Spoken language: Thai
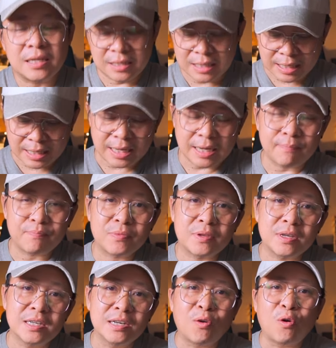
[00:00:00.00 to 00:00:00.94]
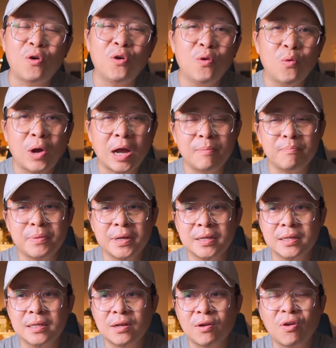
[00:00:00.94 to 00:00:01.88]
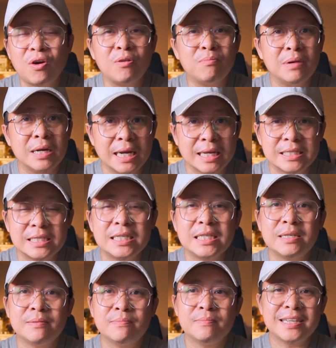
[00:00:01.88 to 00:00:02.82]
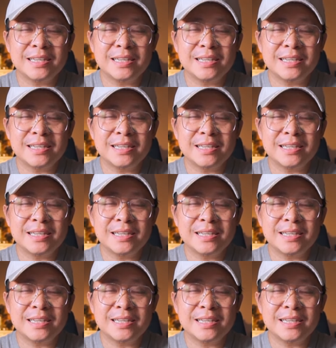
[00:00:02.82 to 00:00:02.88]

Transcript: อย่างเงี้ยครับคือคงความเป็นกล้องมืออาชีพ